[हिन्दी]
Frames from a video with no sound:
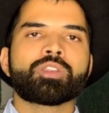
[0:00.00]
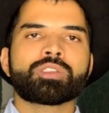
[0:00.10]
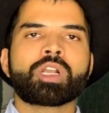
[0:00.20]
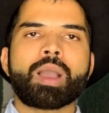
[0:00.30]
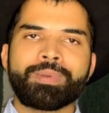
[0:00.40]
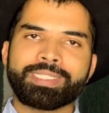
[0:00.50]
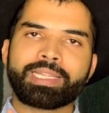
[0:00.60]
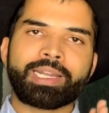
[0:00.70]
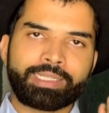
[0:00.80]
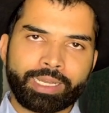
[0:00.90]
काफ़ी
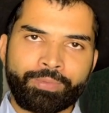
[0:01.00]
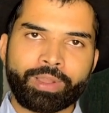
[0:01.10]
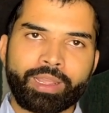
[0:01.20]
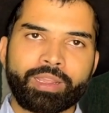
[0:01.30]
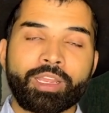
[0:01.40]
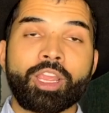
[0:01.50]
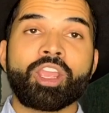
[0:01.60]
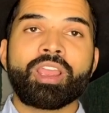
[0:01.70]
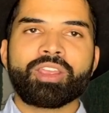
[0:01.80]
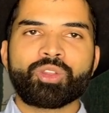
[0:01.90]
ज़्यादा टफ है
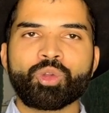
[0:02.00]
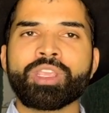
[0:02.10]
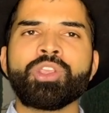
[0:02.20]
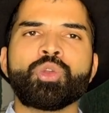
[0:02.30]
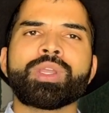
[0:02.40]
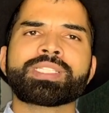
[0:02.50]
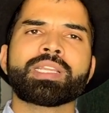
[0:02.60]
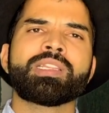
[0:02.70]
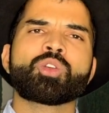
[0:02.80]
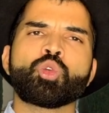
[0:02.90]
क्योंकि यूएस के
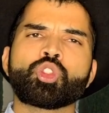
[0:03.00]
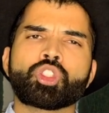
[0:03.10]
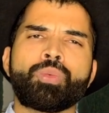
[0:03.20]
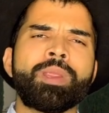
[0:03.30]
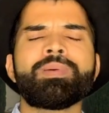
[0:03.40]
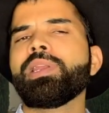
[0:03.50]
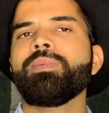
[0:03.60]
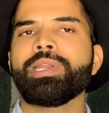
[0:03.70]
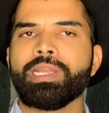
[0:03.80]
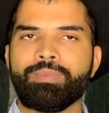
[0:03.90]
अंदर कुछ भी फ्री
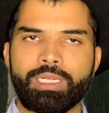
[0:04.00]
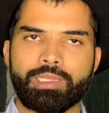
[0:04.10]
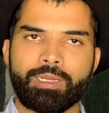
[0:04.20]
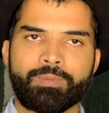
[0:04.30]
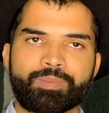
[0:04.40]
में नहीं मिलता